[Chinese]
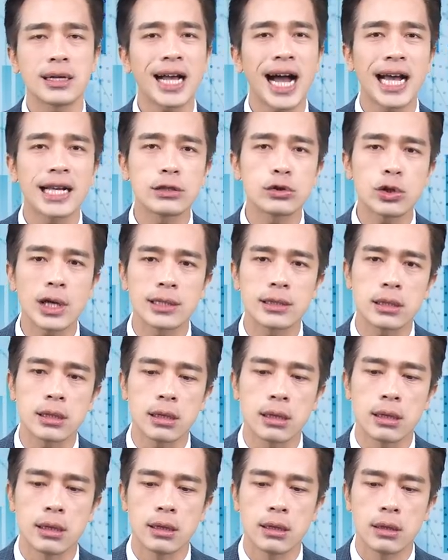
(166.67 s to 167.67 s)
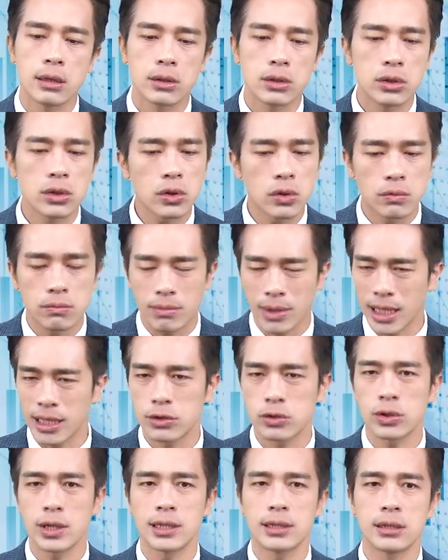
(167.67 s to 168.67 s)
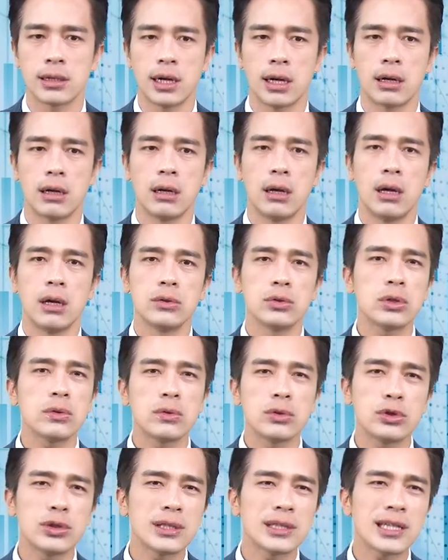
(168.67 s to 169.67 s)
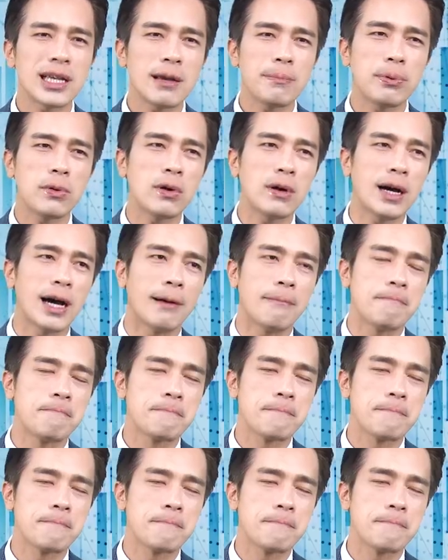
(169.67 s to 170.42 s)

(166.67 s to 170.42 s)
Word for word: 该赚的又没赚到，所以我觉得这一波啊，